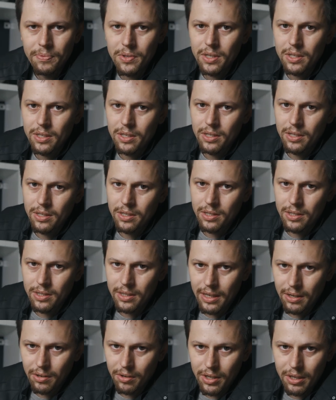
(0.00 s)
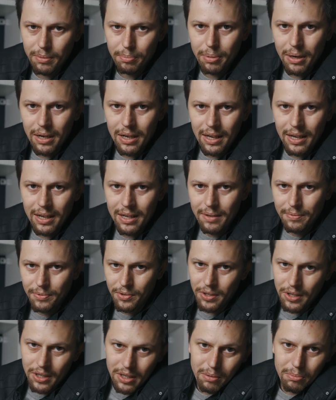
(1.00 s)
E, tego gimbala.
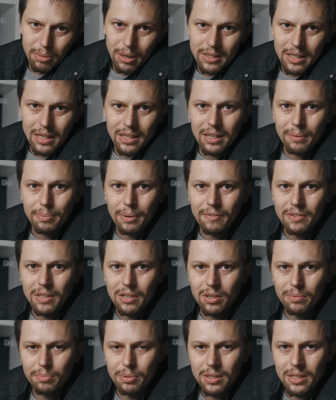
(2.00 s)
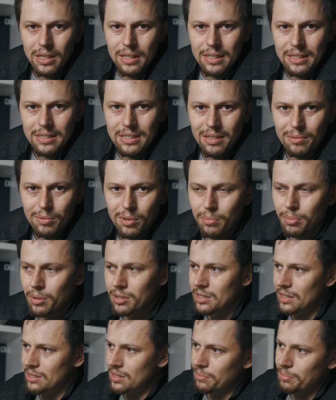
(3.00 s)
No i gimbal tak naprawdę robi za nas całą
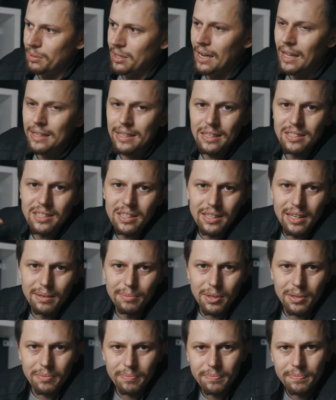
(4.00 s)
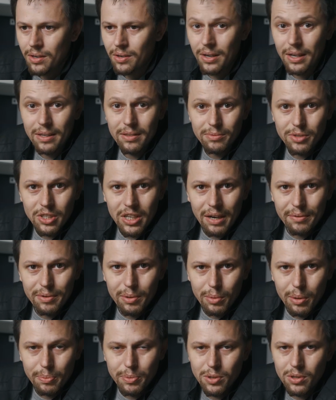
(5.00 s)
robotę, sobie lata za nami. Kolejną
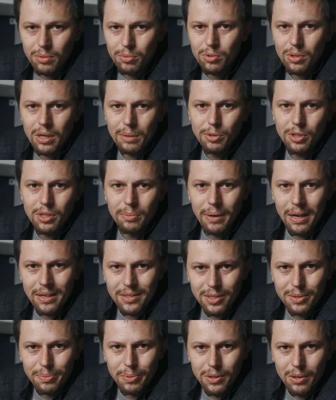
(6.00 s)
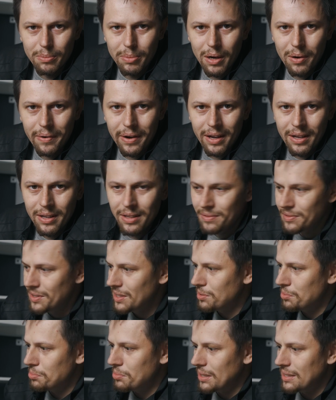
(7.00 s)
ciekawą opcją, która mi się bardzo spodobała,
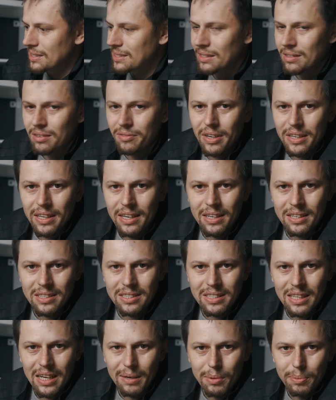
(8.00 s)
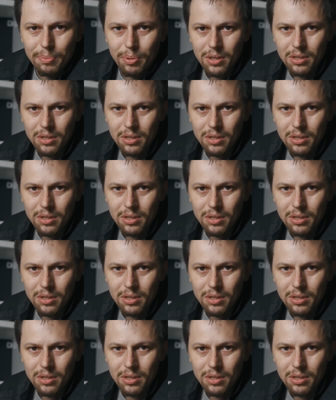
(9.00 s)
jest tutaj sterowanie gestami.